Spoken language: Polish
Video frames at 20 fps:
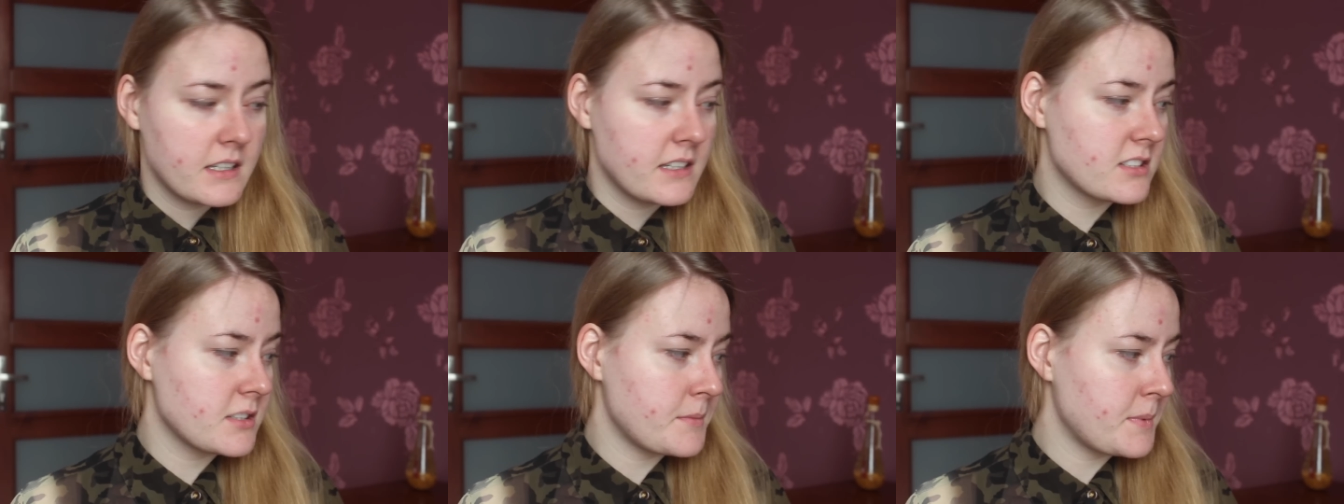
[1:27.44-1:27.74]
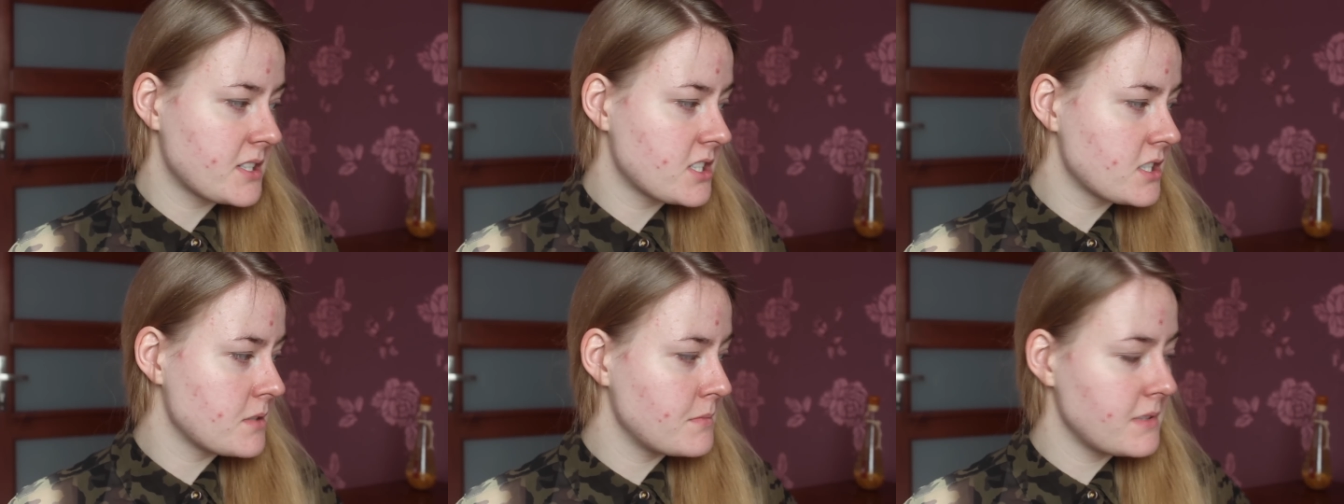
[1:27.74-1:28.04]
i
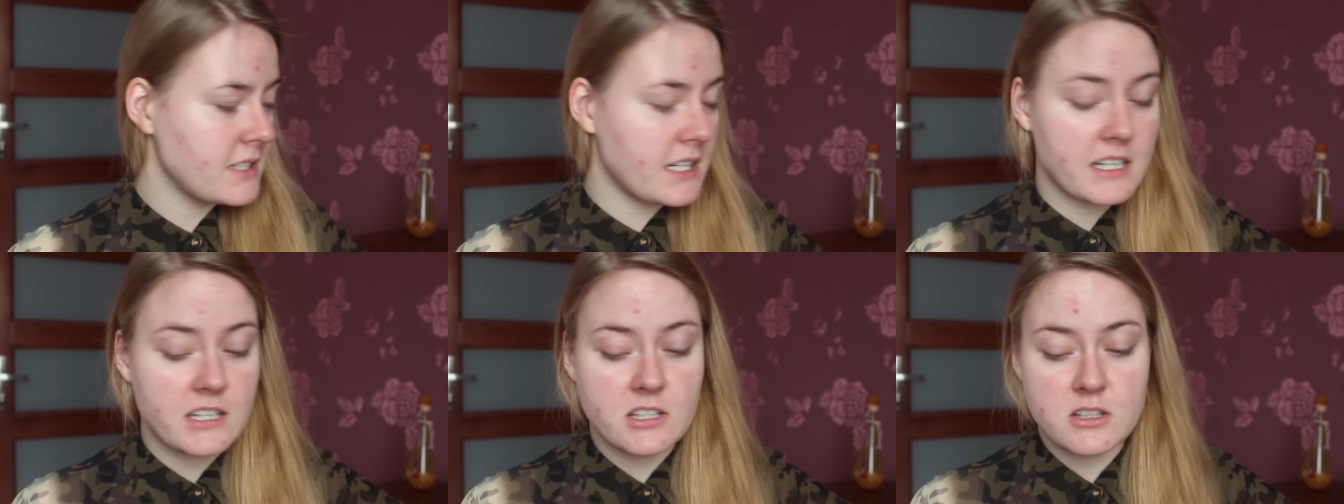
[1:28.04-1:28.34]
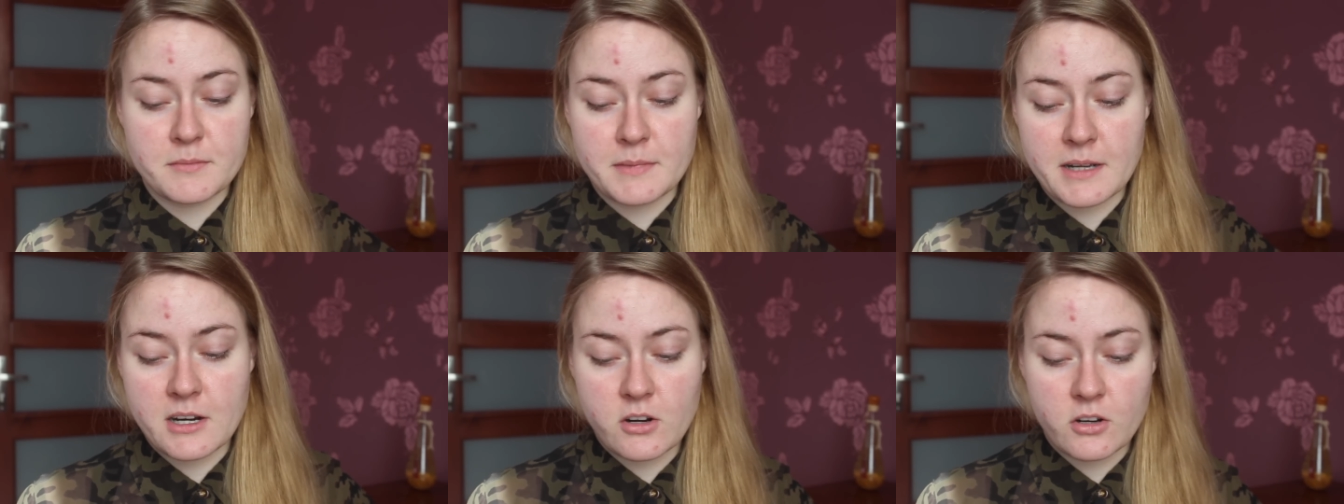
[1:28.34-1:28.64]
zobaczymy,
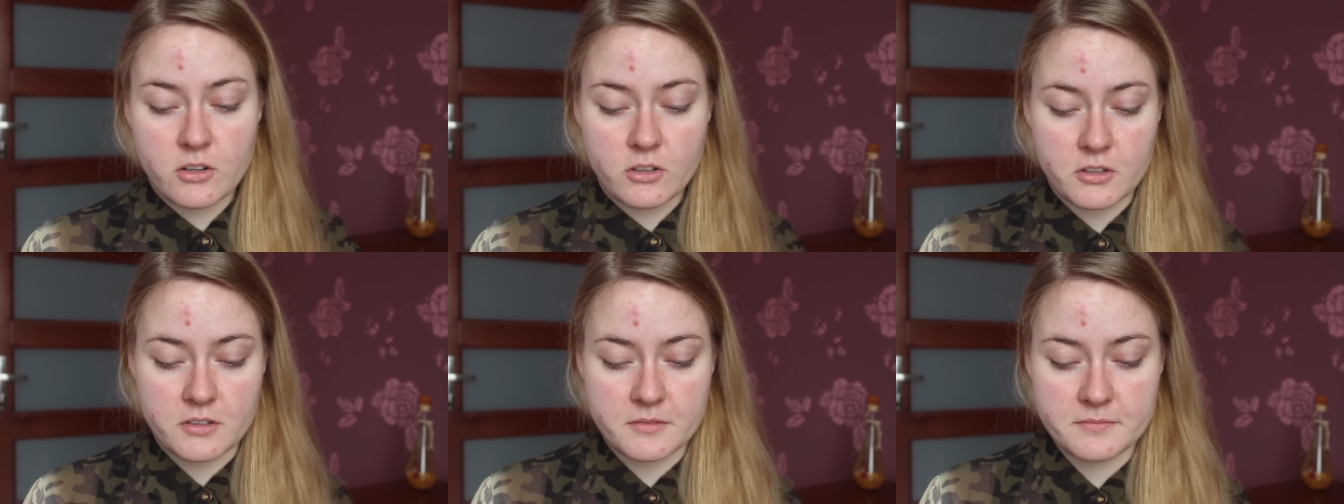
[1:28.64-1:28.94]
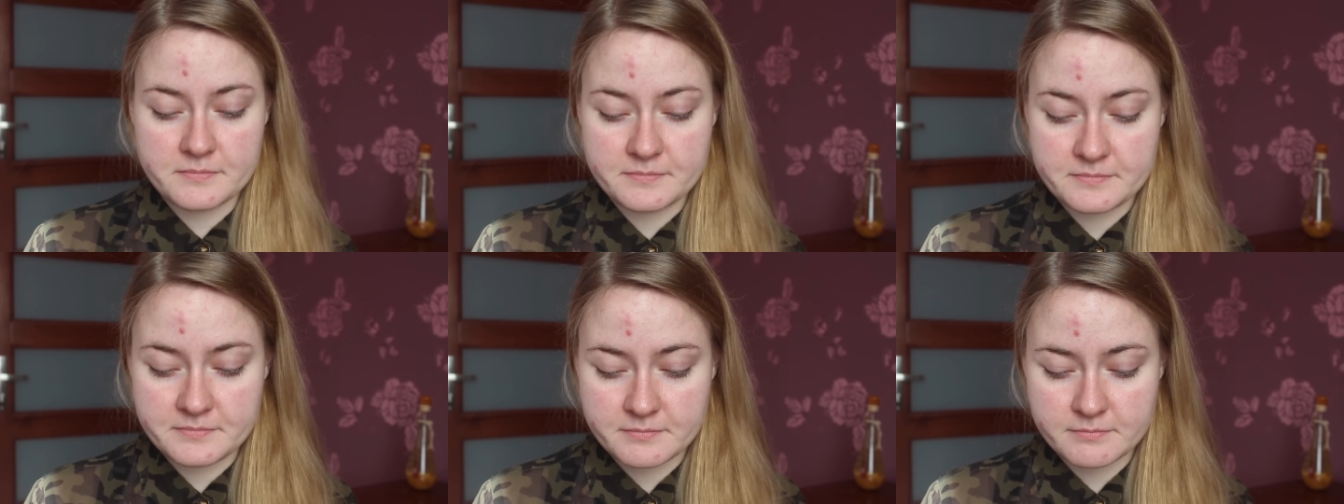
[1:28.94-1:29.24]
jaki to ma kolor.
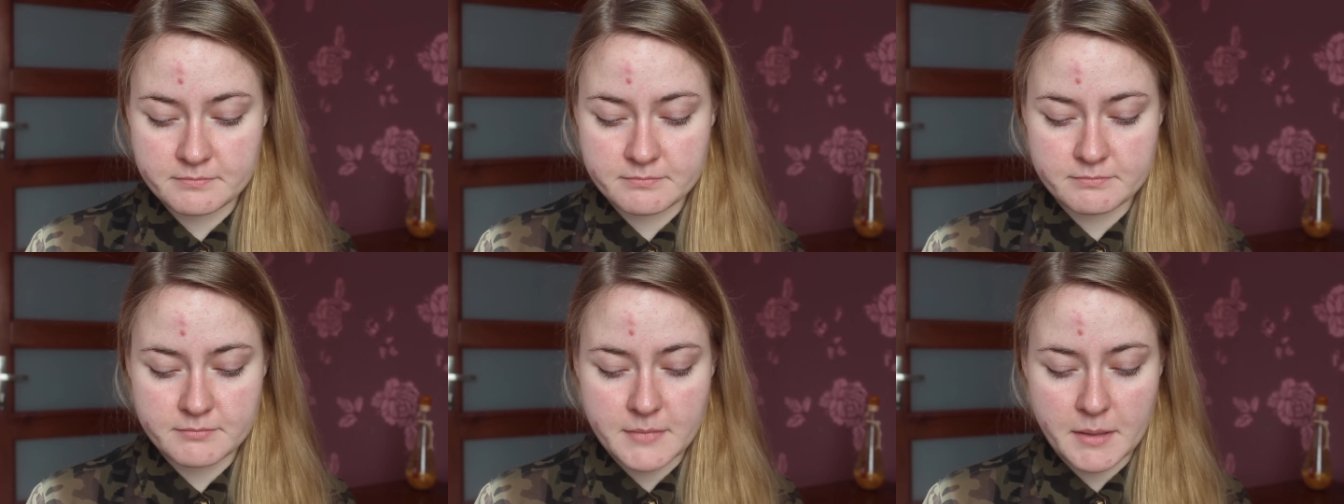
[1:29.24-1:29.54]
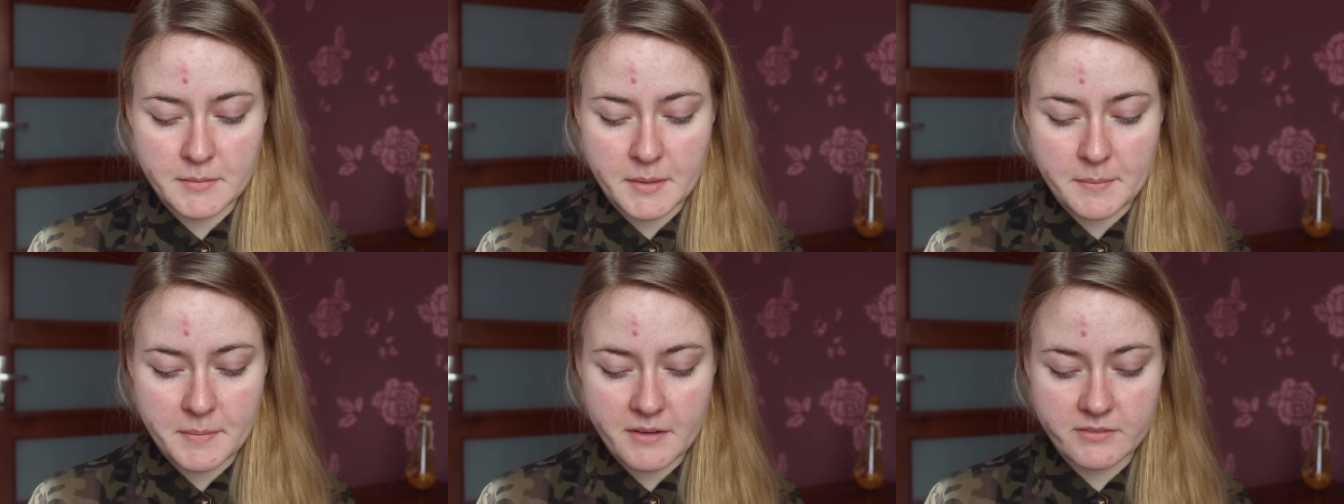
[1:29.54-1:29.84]

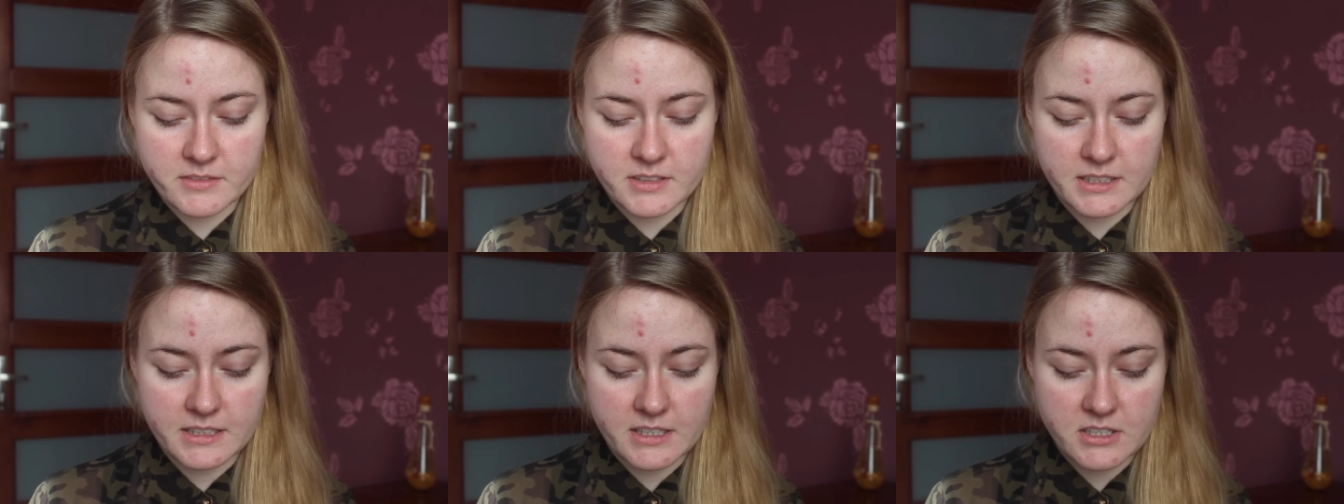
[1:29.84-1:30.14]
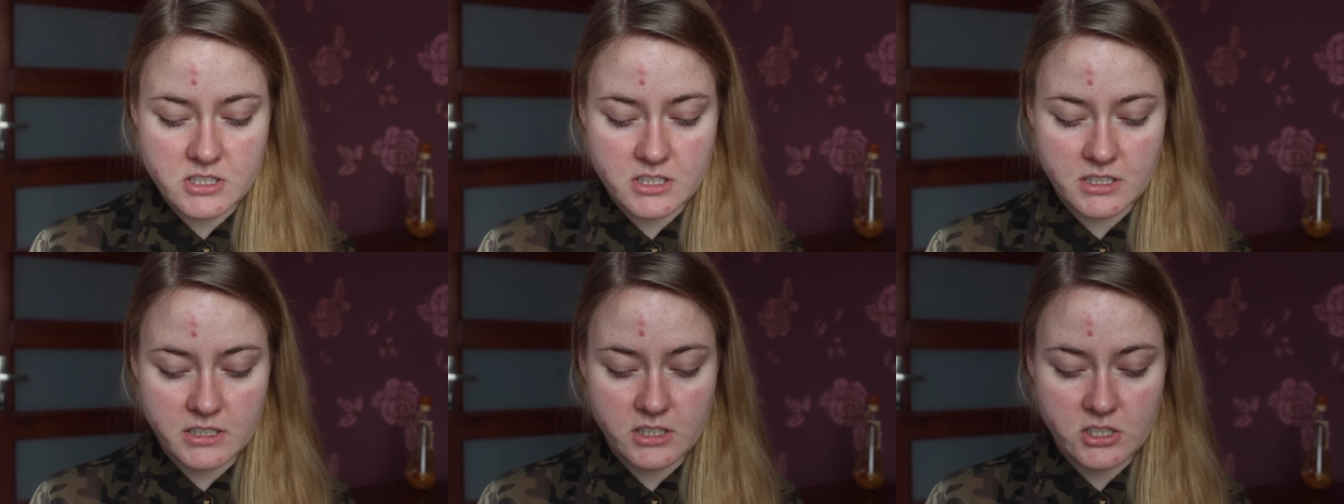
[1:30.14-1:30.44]
Mam naprawdę
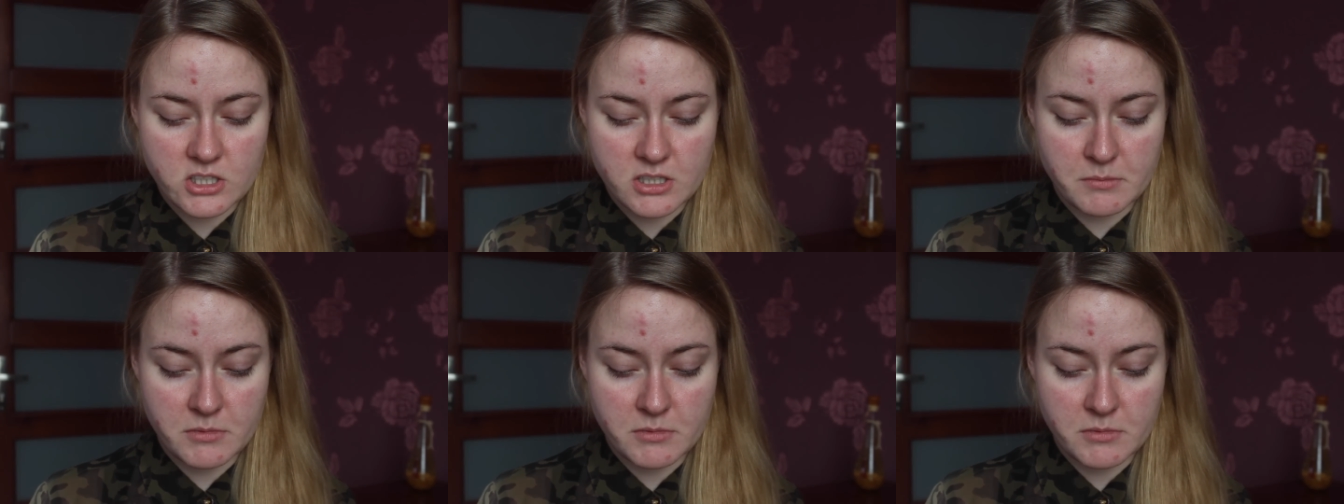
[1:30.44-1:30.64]
nadzieję,